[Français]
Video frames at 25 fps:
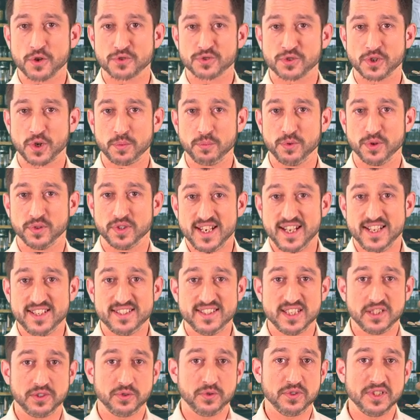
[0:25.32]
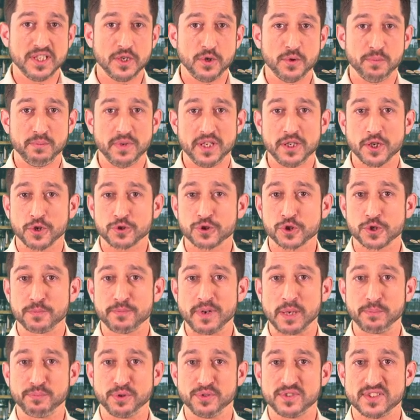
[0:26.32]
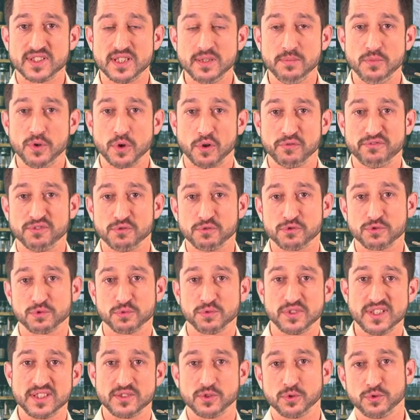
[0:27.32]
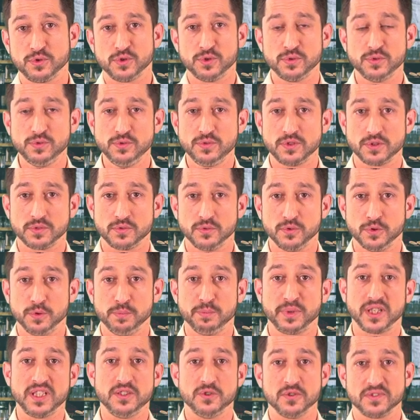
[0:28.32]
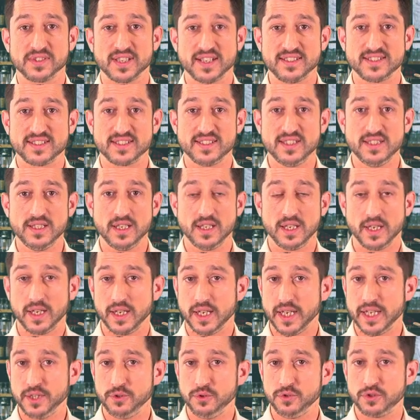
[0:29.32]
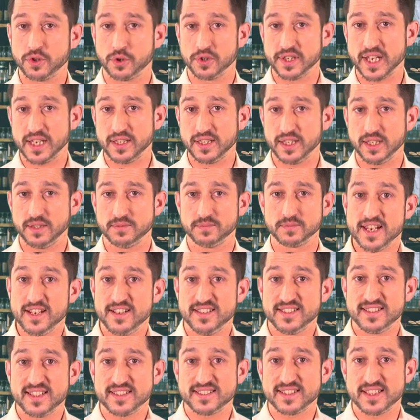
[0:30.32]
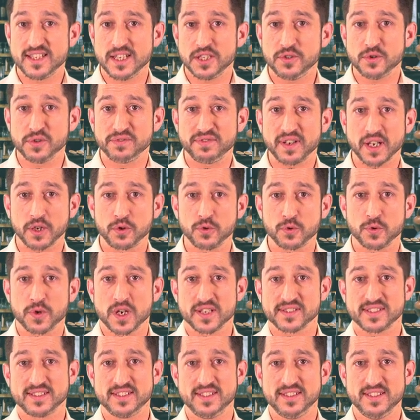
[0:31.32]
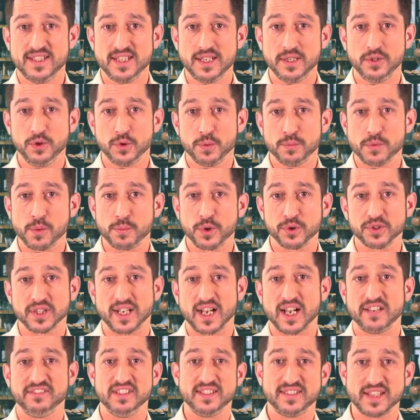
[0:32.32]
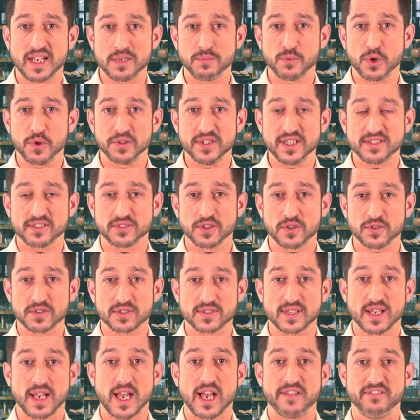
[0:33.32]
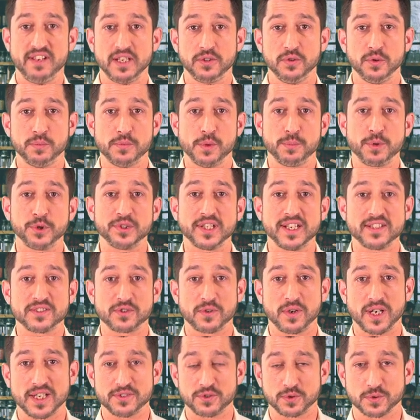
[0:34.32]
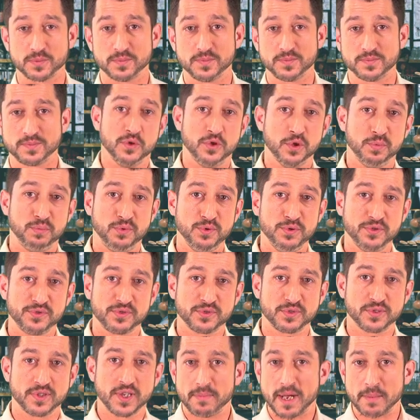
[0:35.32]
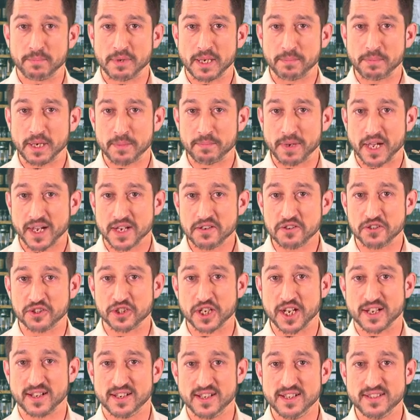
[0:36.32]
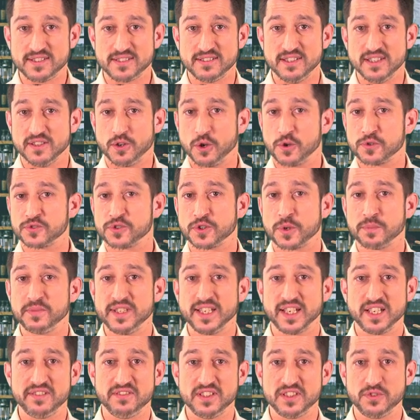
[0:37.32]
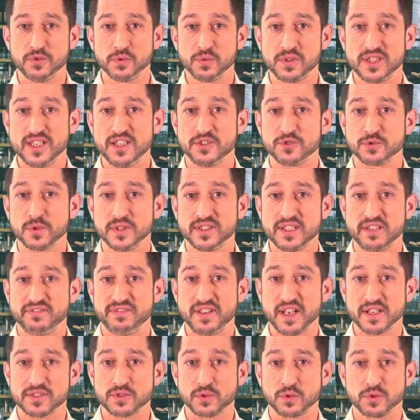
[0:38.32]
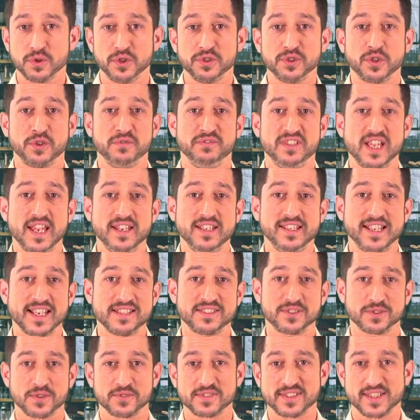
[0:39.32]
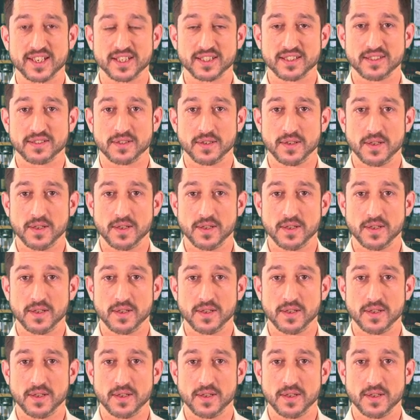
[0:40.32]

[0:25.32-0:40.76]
Ensemble, ils étudiaient le meilleur chemin possible en fonction des autoroutes, de prix de celle ci et du temps gagné. Ils essayaient de faire coïncider nos moments de ravitaillement en essence avec nos moments de restauration. De plus, papa préparait une checklist de l'ensemble des révisions qu'il souhaitait faire sur notre vieille 405.